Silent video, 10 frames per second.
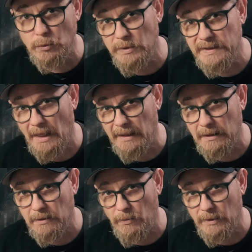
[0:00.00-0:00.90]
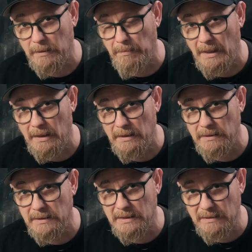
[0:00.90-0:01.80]
Und nun zeige ich euch
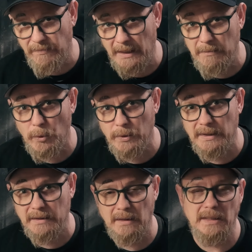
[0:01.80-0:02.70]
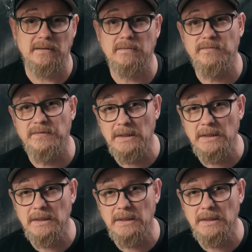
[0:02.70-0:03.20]
mal zwei Möglichkeiten,